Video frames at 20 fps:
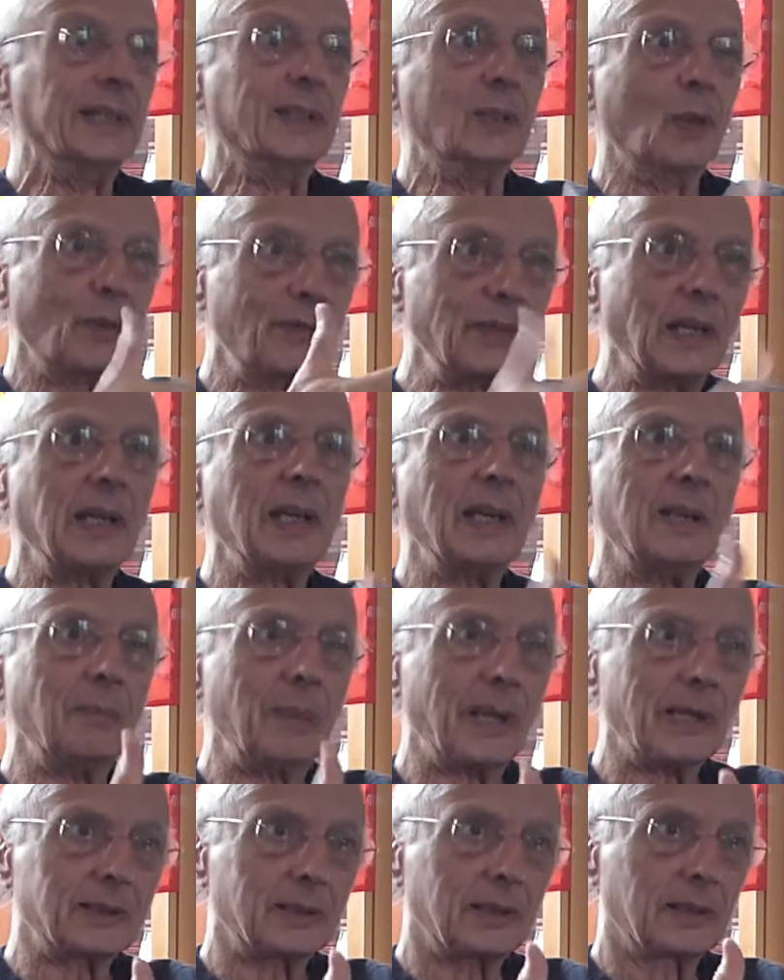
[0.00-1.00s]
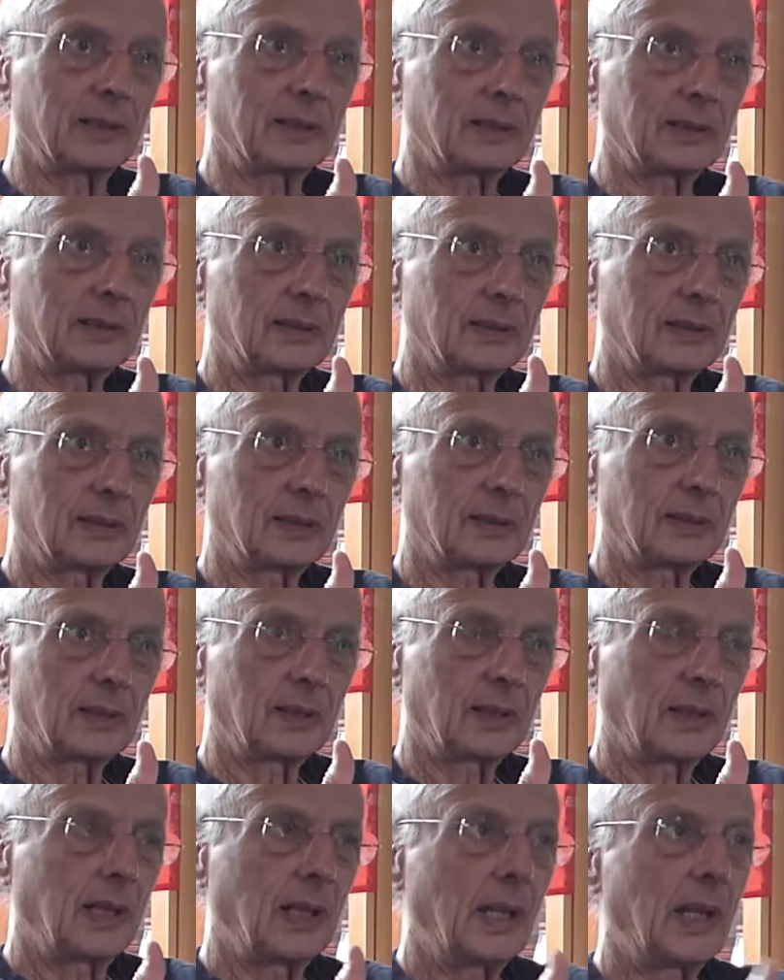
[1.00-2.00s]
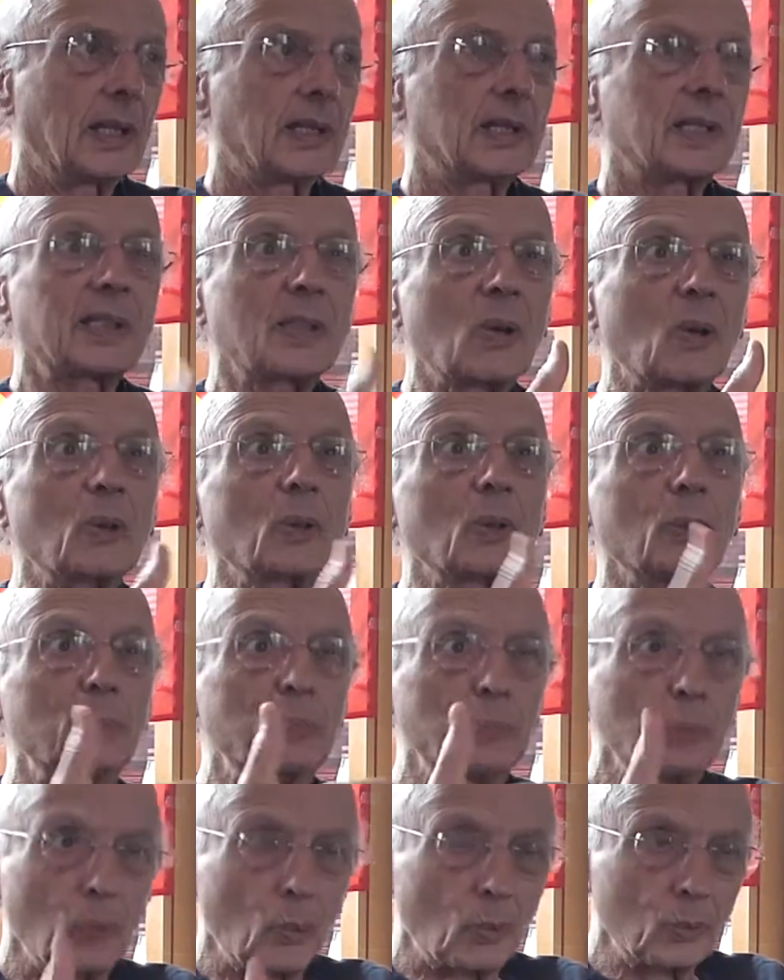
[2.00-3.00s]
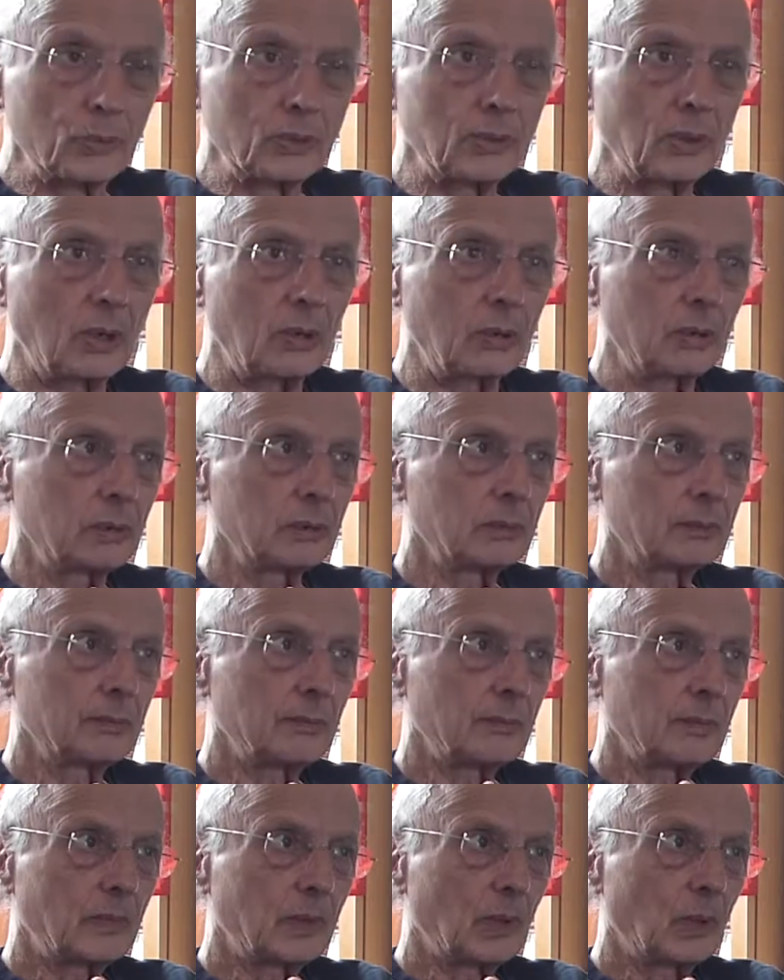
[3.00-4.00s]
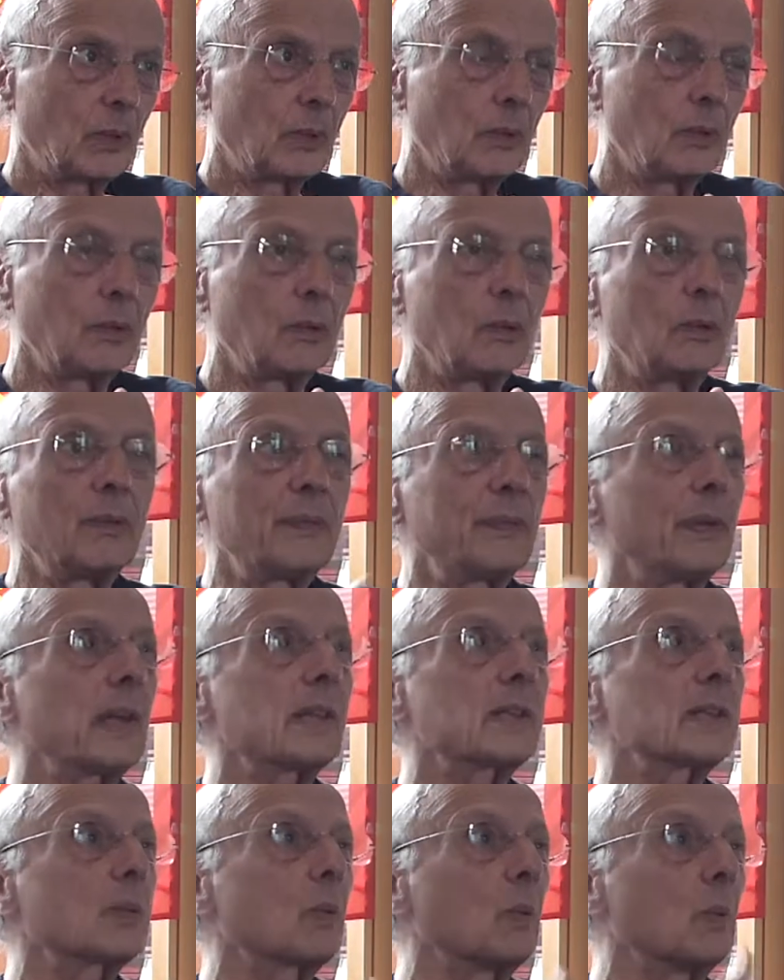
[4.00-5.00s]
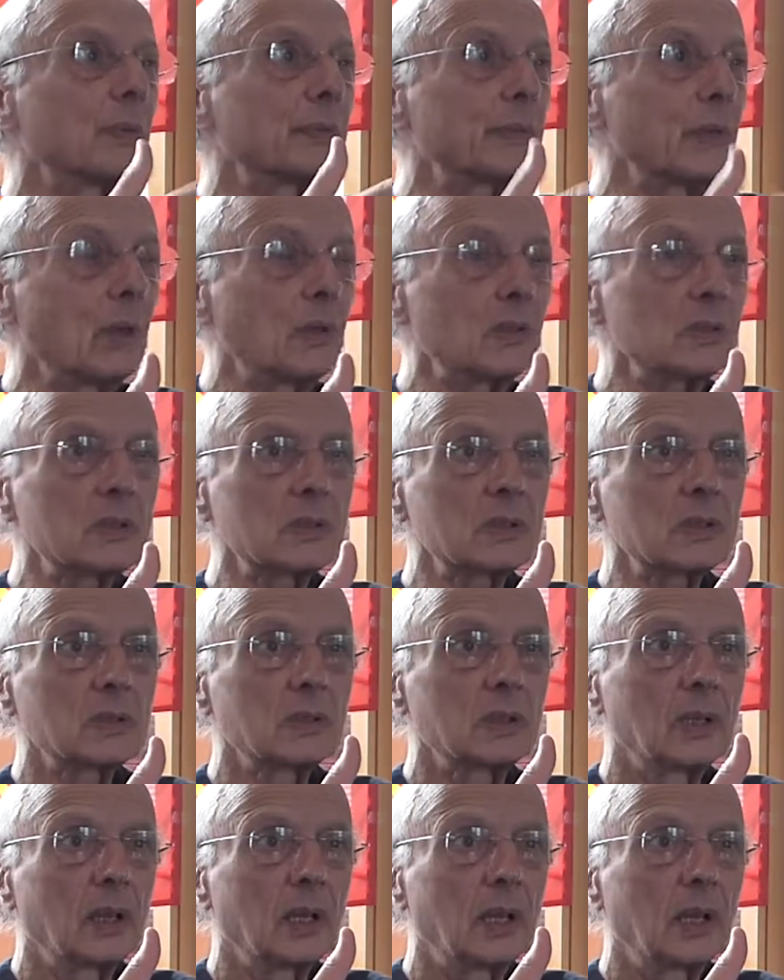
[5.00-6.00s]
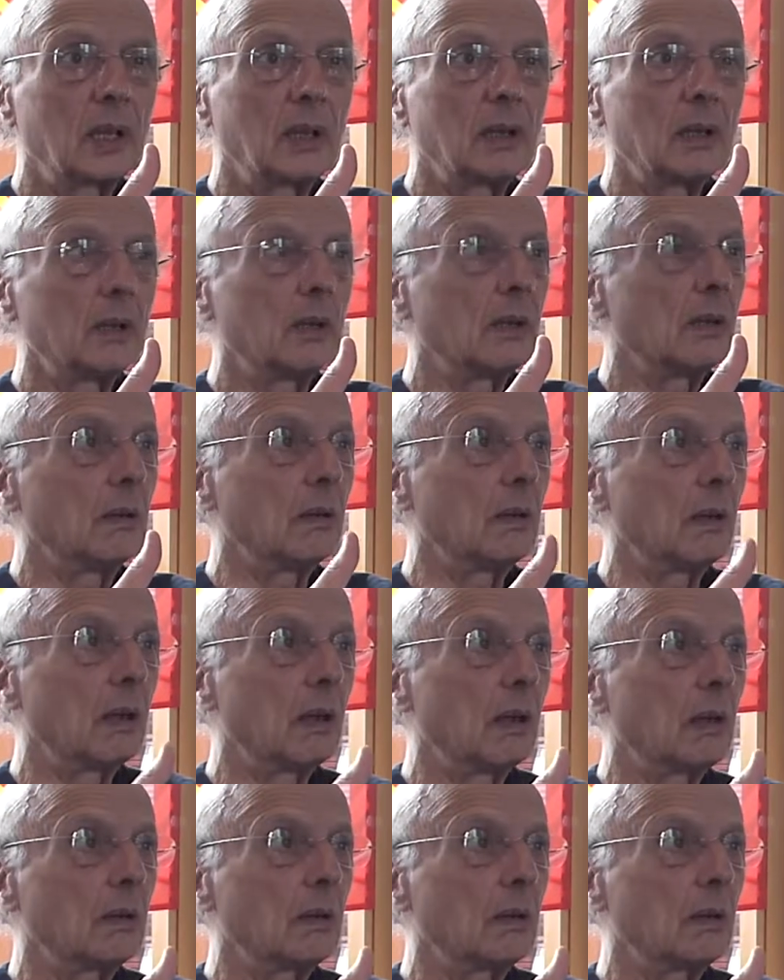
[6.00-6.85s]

deviennent les maîtres sans que pour autant on fasse confiance euh,